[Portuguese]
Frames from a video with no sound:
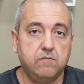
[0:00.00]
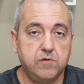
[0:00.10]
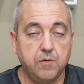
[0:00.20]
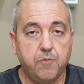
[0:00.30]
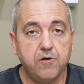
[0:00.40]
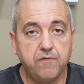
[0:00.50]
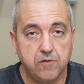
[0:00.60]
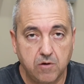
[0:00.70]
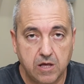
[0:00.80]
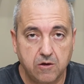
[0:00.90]
você pode ver
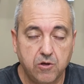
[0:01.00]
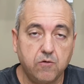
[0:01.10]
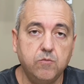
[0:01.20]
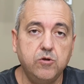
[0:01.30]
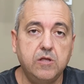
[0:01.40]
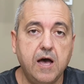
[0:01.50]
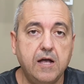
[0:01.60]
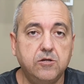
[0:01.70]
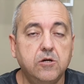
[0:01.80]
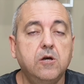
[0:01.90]
no canal da
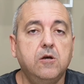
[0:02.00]
comunidade.